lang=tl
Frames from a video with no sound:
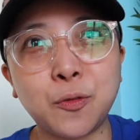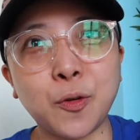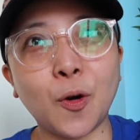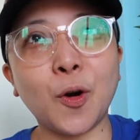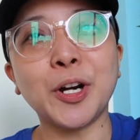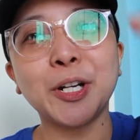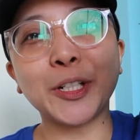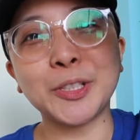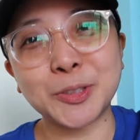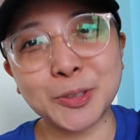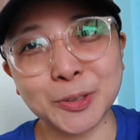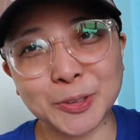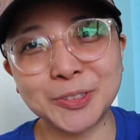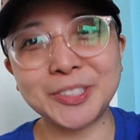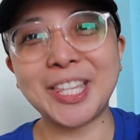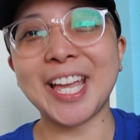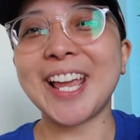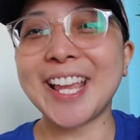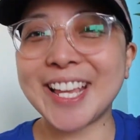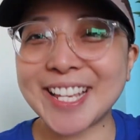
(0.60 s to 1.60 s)
For
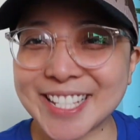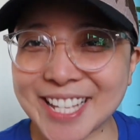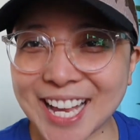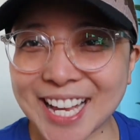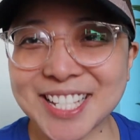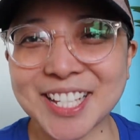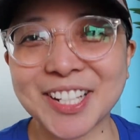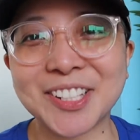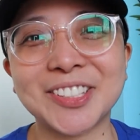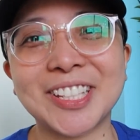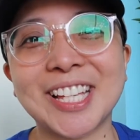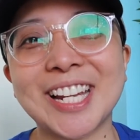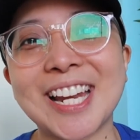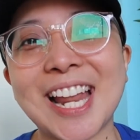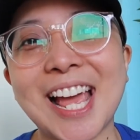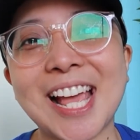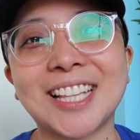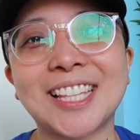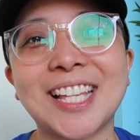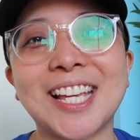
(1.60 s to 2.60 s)
today,
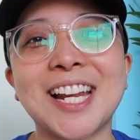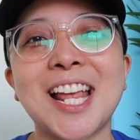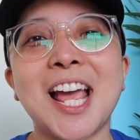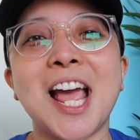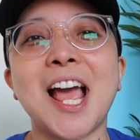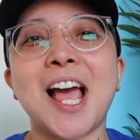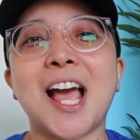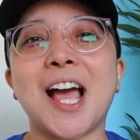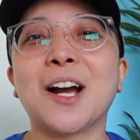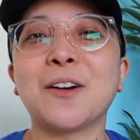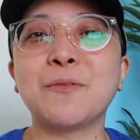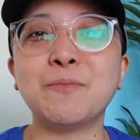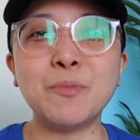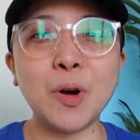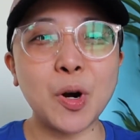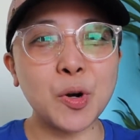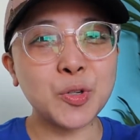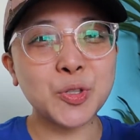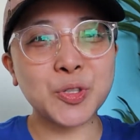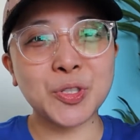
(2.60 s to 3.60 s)
sasagutin natin ang
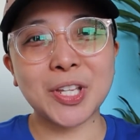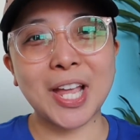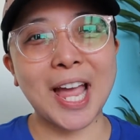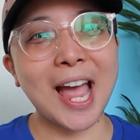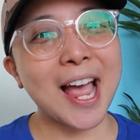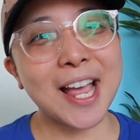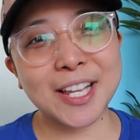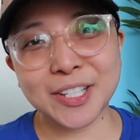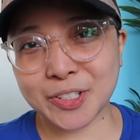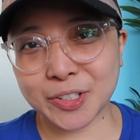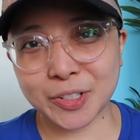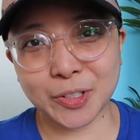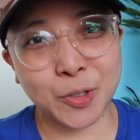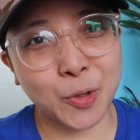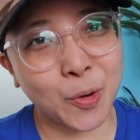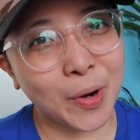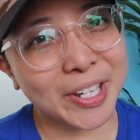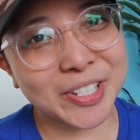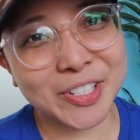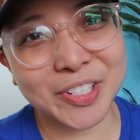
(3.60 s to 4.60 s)
most asked
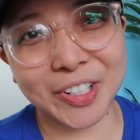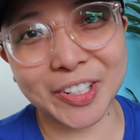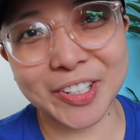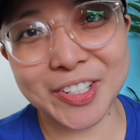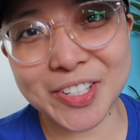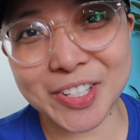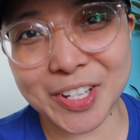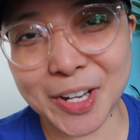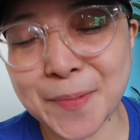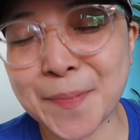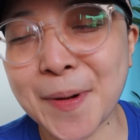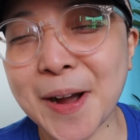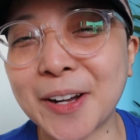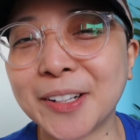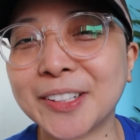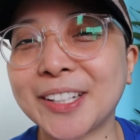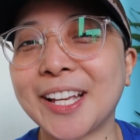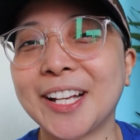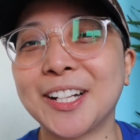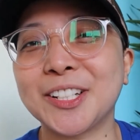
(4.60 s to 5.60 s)
questions
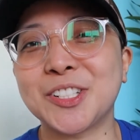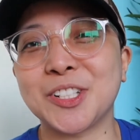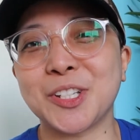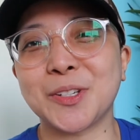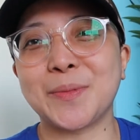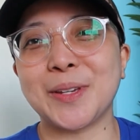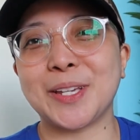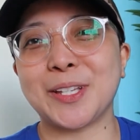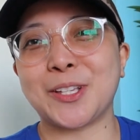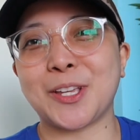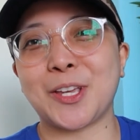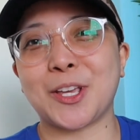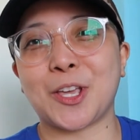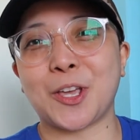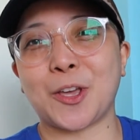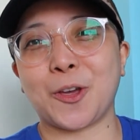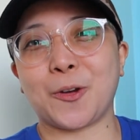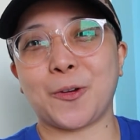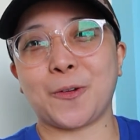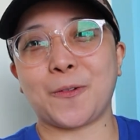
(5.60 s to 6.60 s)
about
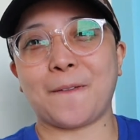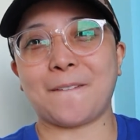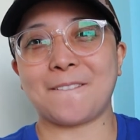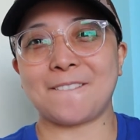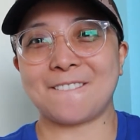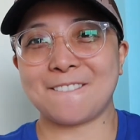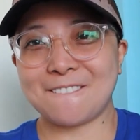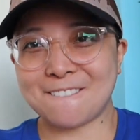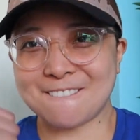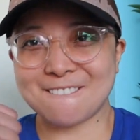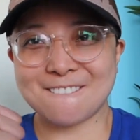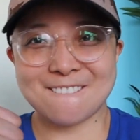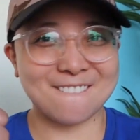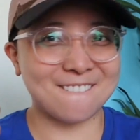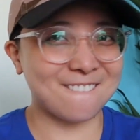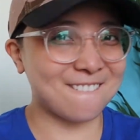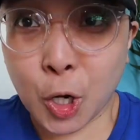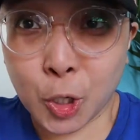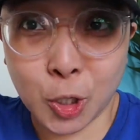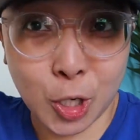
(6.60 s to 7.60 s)
LGBTQ.
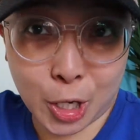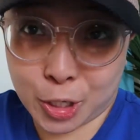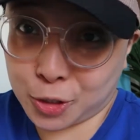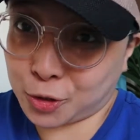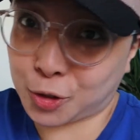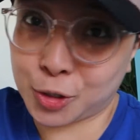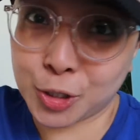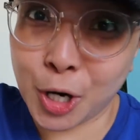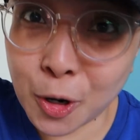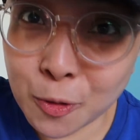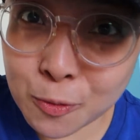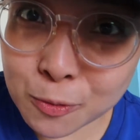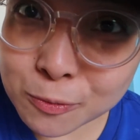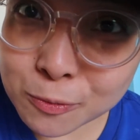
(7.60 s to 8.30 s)
Let's go!